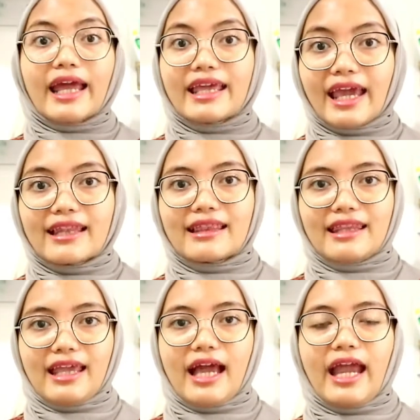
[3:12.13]
lengket
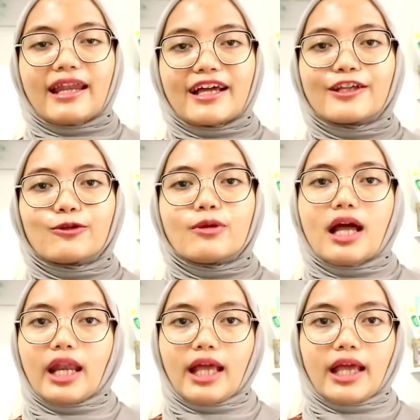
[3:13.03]
ya enaknya tuh
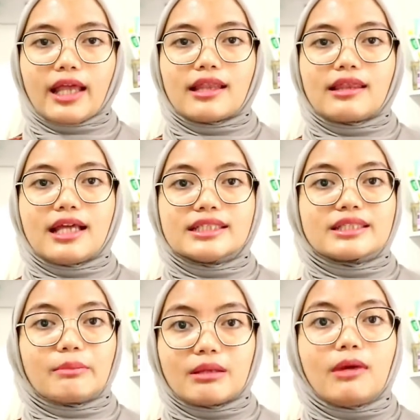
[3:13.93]
nggak lengket dan
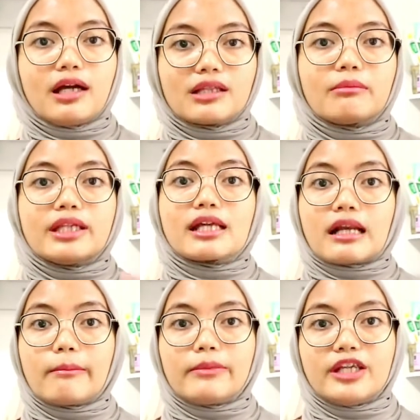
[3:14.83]
cepet banget
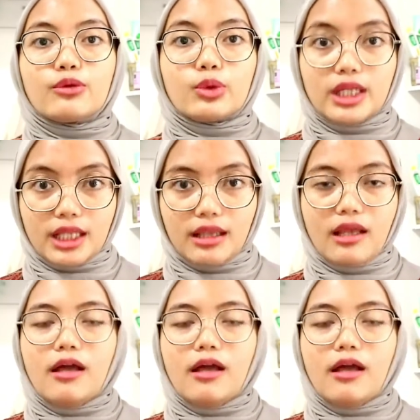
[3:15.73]
menyerap di kulit